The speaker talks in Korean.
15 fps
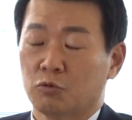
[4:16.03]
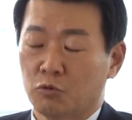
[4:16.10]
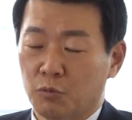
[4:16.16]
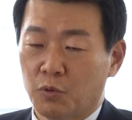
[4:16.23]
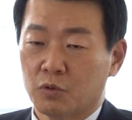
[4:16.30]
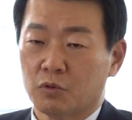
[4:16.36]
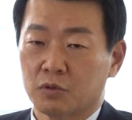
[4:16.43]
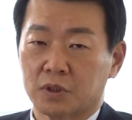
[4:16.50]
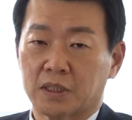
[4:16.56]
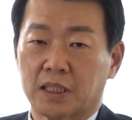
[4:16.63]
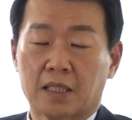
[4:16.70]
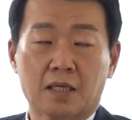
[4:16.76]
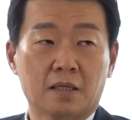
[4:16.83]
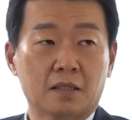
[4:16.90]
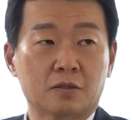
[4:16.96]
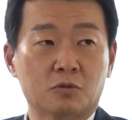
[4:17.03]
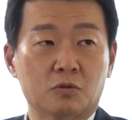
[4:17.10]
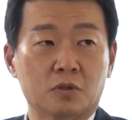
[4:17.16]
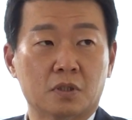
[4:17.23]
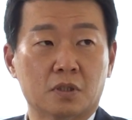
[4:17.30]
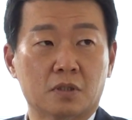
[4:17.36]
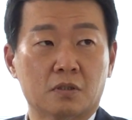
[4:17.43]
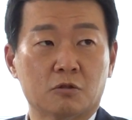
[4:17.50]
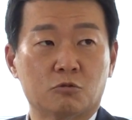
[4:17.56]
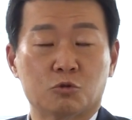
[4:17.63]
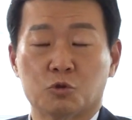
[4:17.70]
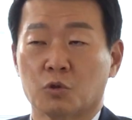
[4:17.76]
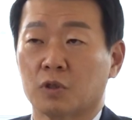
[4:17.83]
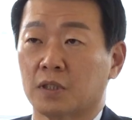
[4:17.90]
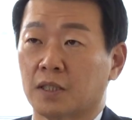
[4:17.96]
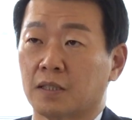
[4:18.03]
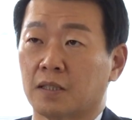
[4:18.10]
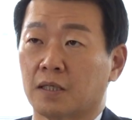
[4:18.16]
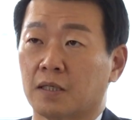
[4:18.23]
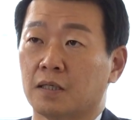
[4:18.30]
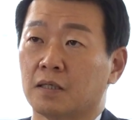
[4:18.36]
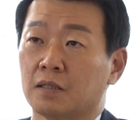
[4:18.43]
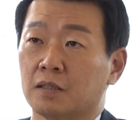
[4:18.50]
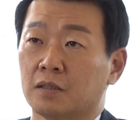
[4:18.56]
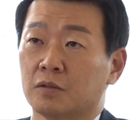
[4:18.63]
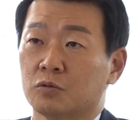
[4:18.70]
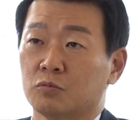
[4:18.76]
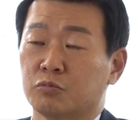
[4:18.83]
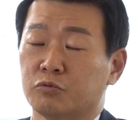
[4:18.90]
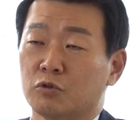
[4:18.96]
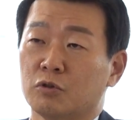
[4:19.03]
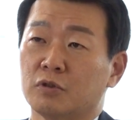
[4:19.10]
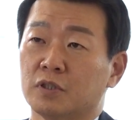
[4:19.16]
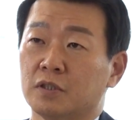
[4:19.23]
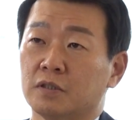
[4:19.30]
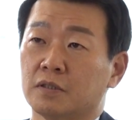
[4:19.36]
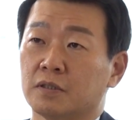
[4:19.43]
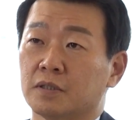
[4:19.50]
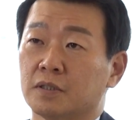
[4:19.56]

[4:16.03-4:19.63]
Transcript: 후보로 직행할 수 있는 그런 구조가 됐다. 좀 음. 부러워요.